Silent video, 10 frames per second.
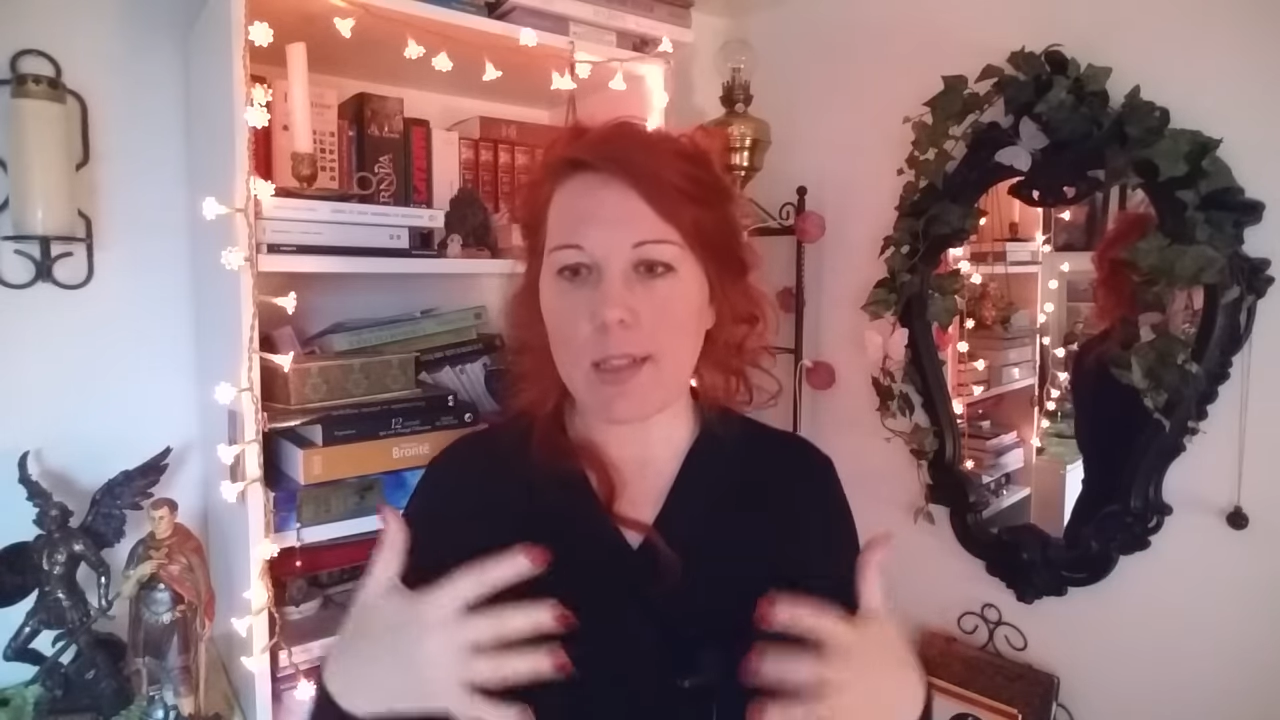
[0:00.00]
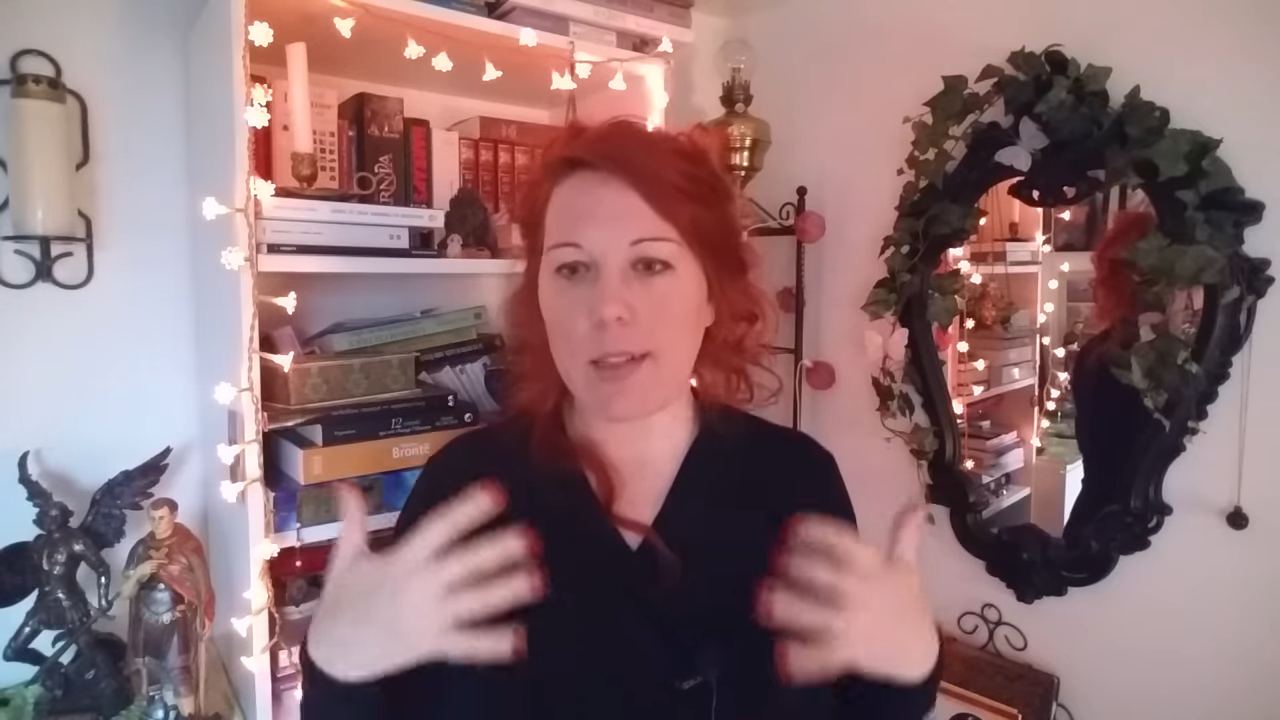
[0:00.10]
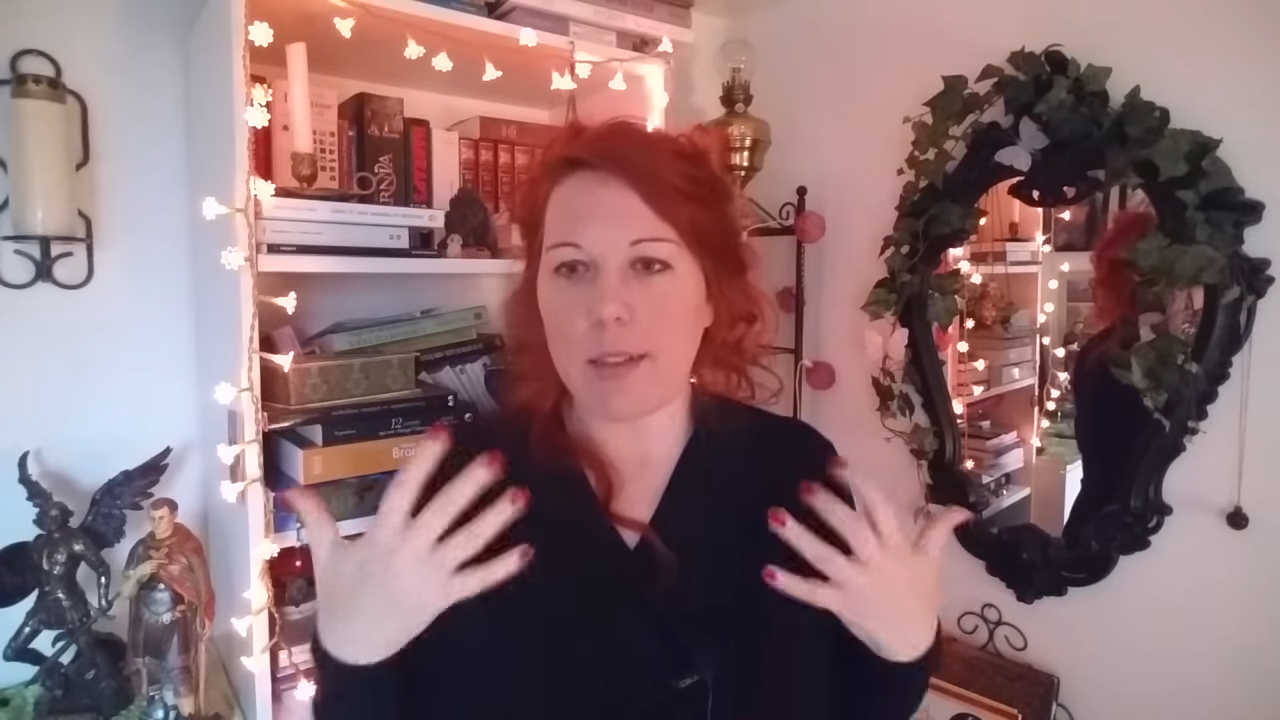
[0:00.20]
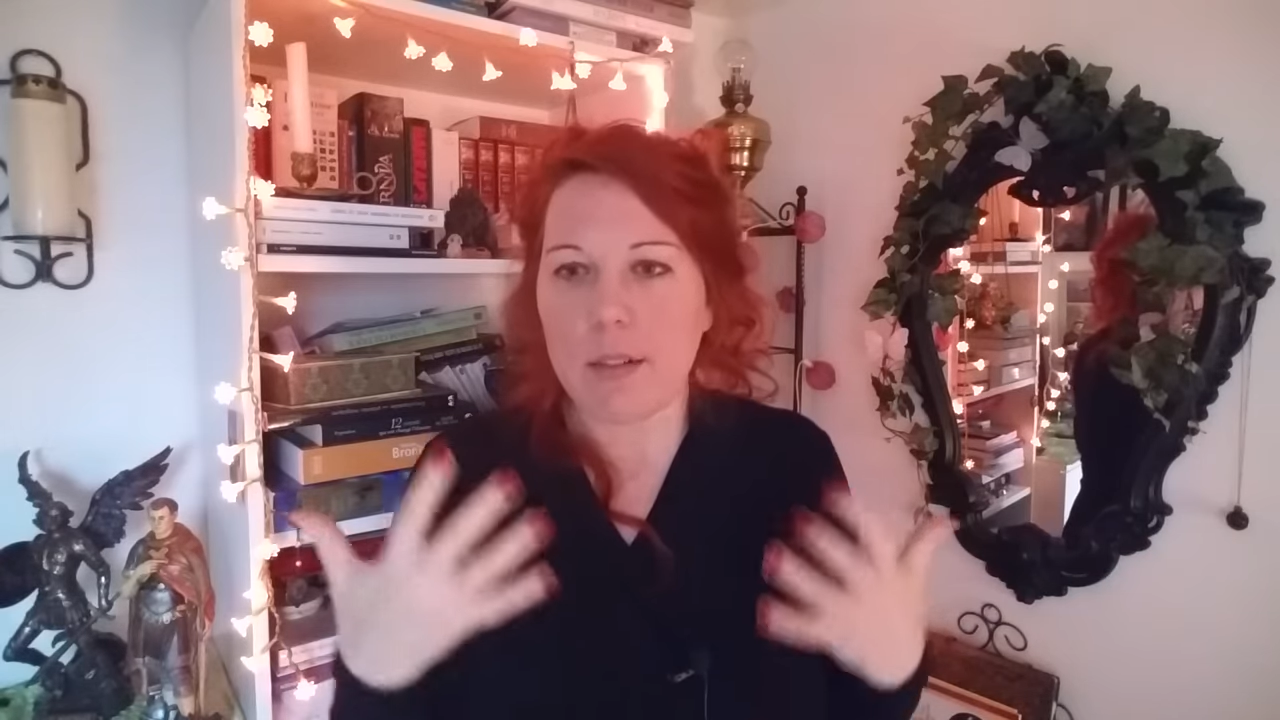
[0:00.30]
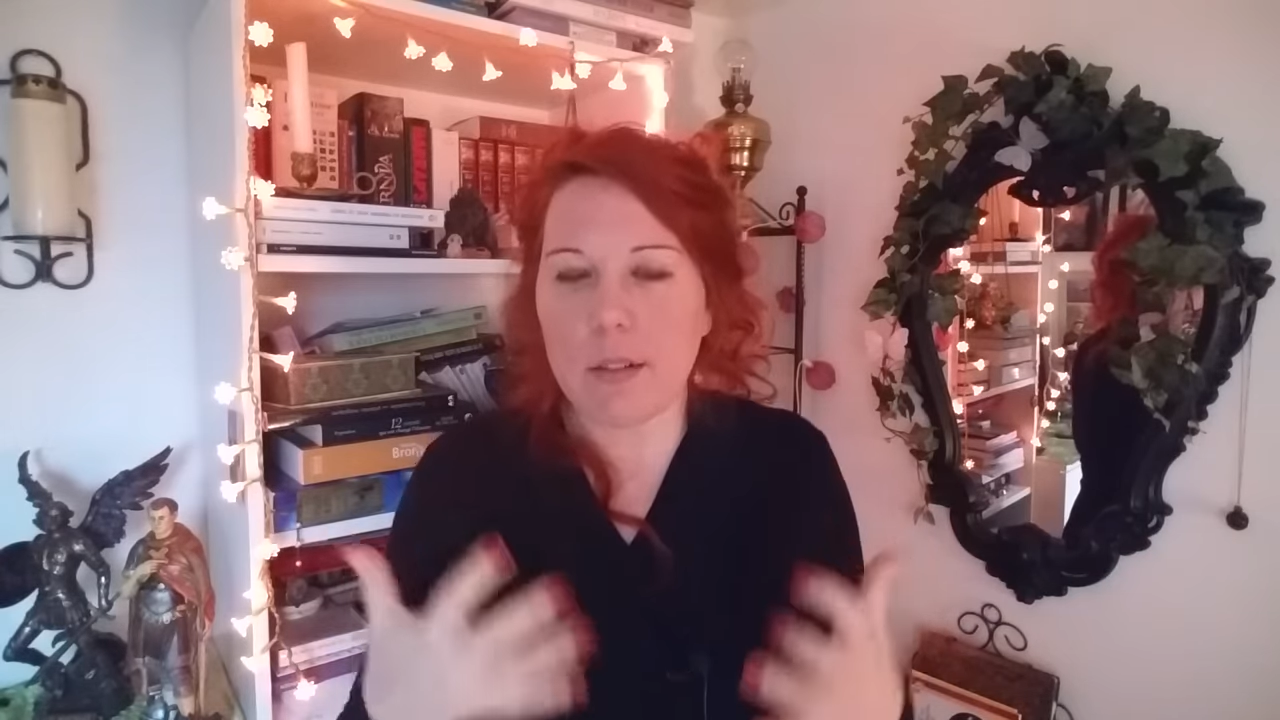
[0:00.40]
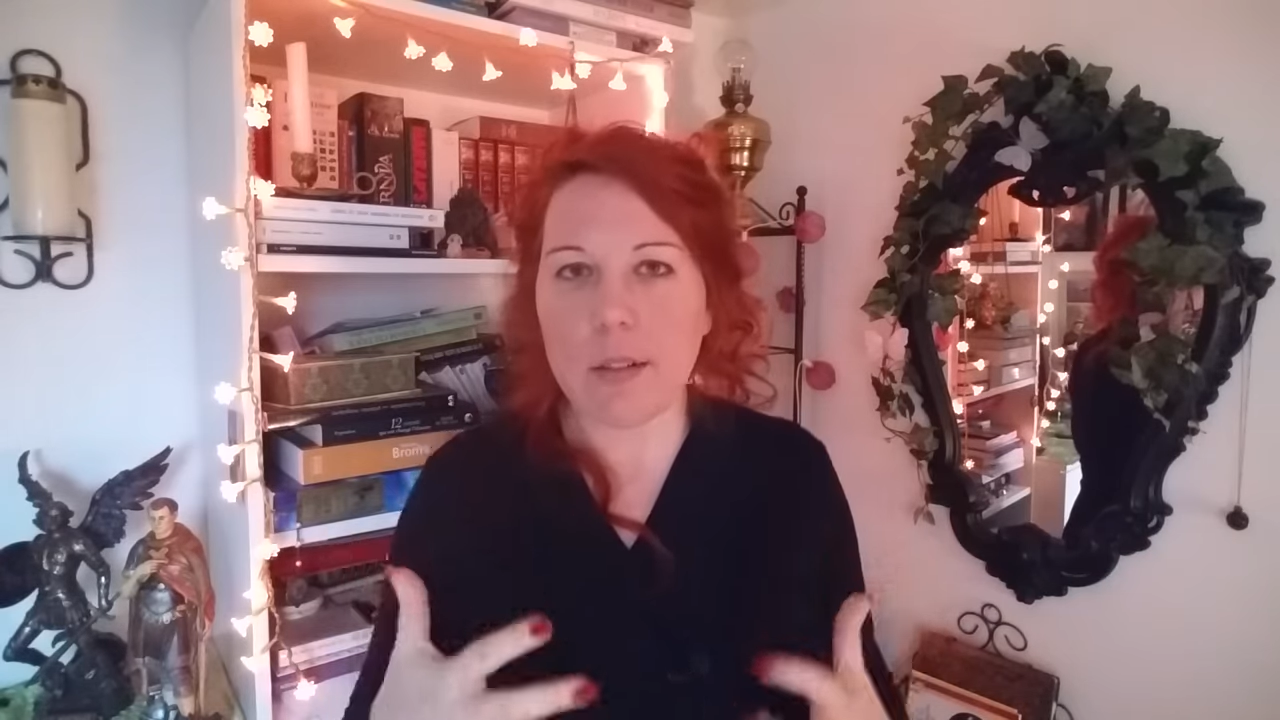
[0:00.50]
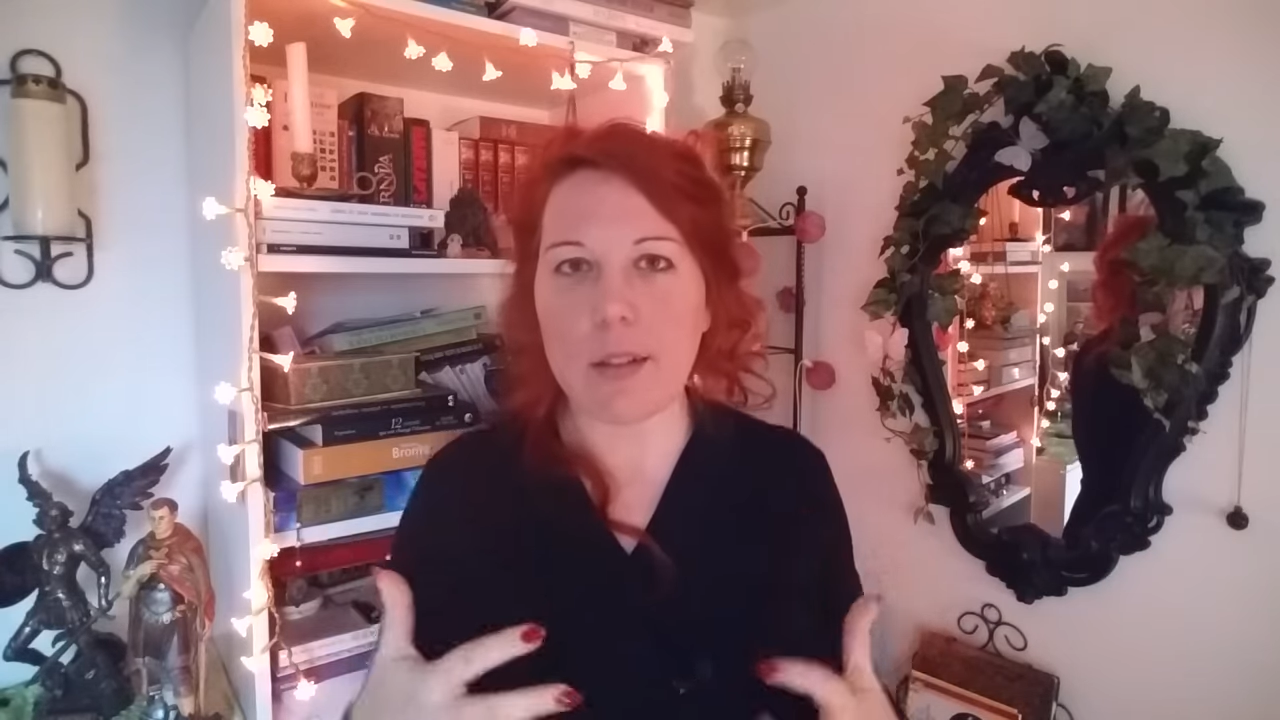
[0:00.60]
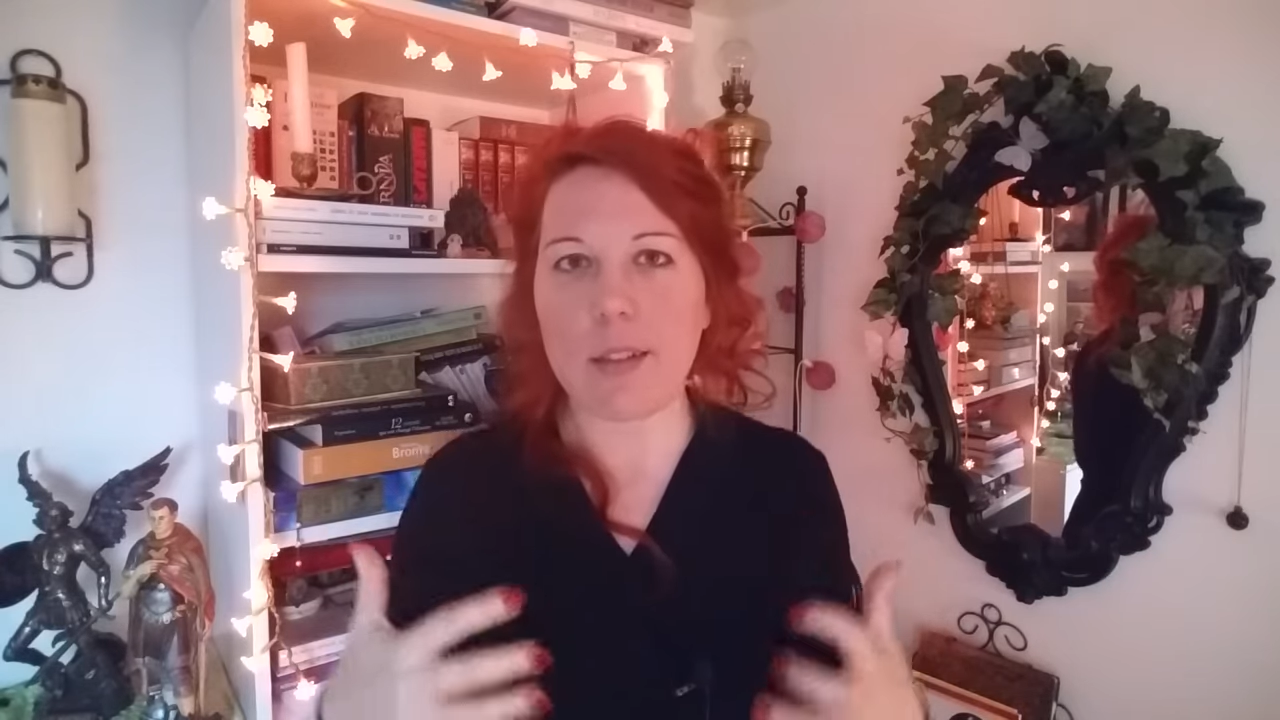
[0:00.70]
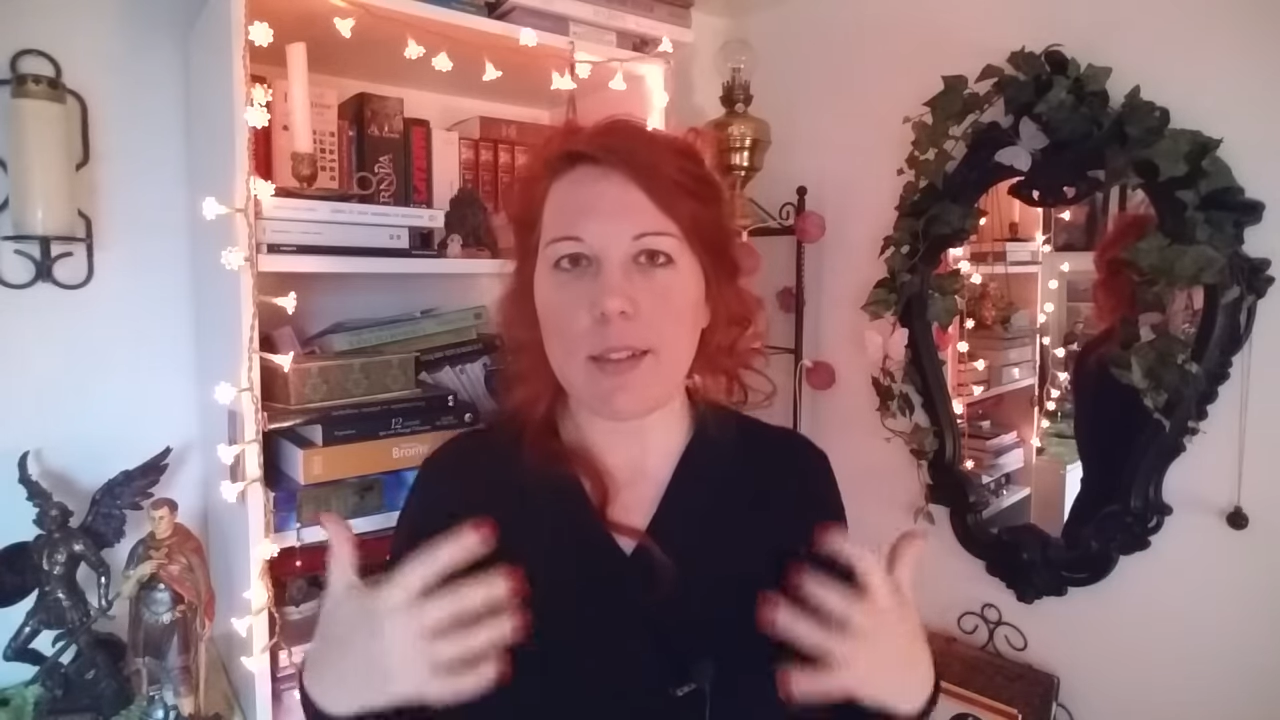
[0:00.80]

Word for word: cette rancœur